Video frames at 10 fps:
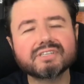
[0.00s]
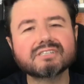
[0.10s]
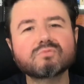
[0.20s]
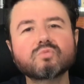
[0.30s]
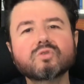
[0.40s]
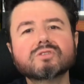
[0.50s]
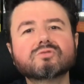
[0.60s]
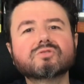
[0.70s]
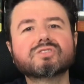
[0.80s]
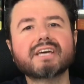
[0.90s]
fazendo muito
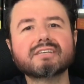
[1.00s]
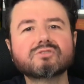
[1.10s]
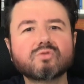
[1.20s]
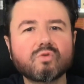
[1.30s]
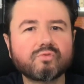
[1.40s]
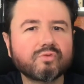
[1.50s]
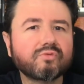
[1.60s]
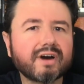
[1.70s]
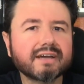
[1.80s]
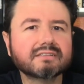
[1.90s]
sucesso com o Foo
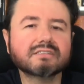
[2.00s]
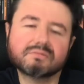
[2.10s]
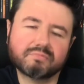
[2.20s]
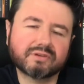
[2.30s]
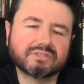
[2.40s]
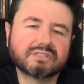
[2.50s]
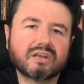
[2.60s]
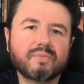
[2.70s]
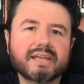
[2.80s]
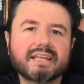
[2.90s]
Fighters, para vocês
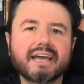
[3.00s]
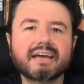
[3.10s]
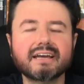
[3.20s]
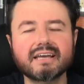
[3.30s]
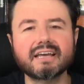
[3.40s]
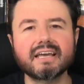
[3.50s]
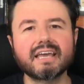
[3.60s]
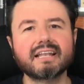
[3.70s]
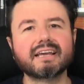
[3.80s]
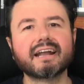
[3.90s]
terem uma ideia,
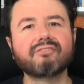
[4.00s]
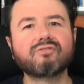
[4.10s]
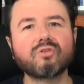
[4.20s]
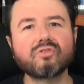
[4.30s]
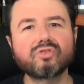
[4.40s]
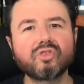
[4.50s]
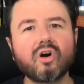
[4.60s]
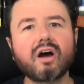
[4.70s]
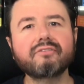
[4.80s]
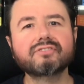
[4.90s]
ele gravou
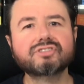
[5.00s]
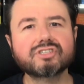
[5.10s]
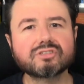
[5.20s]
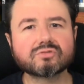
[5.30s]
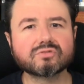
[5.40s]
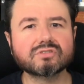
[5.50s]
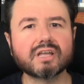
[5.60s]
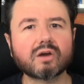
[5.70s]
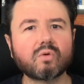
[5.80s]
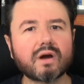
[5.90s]
nove discos
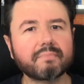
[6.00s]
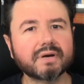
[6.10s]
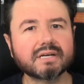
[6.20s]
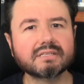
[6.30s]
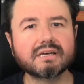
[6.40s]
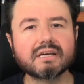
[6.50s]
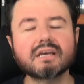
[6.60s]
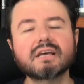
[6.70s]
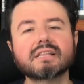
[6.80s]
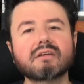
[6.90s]
né, com a banda,
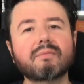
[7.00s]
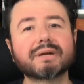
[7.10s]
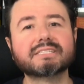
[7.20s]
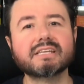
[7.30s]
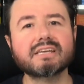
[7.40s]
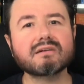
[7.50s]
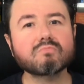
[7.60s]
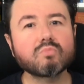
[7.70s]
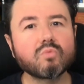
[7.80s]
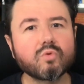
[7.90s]
tem uma parceria
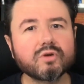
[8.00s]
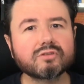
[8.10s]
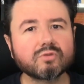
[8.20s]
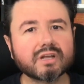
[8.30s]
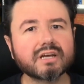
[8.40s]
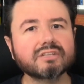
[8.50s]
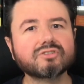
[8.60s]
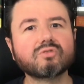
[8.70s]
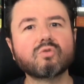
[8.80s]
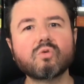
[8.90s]
muito
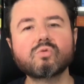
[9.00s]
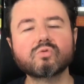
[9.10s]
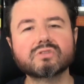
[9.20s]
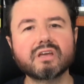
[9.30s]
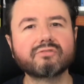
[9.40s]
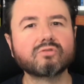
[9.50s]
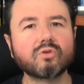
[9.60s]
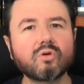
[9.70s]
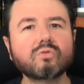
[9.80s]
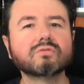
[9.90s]
grande com o Dave
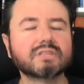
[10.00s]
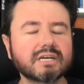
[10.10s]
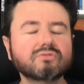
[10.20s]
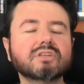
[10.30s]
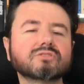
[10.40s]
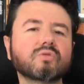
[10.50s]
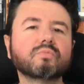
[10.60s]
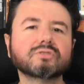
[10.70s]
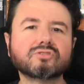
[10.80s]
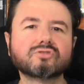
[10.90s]
Grohl, tanto nas
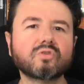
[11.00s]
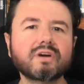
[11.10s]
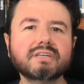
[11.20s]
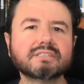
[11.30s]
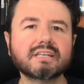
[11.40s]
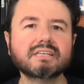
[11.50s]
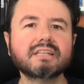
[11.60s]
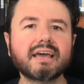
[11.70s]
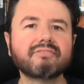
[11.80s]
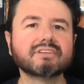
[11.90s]
composições ali,
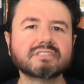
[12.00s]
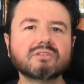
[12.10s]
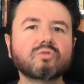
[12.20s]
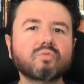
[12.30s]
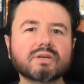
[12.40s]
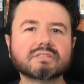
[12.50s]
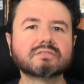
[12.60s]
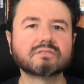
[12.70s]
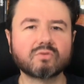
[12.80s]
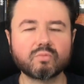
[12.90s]
né, fazendo
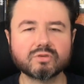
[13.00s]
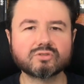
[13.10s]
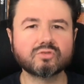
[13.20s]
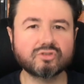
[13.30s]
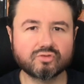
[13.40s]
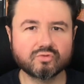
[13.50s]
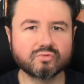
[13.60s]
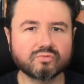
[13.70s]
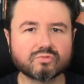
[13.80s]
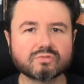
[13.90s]
algumas composições
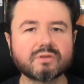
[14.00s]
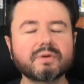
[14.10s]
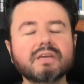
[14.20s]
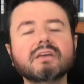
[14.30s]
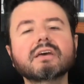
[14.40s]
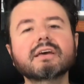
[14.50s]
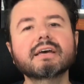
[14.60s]
juntos também,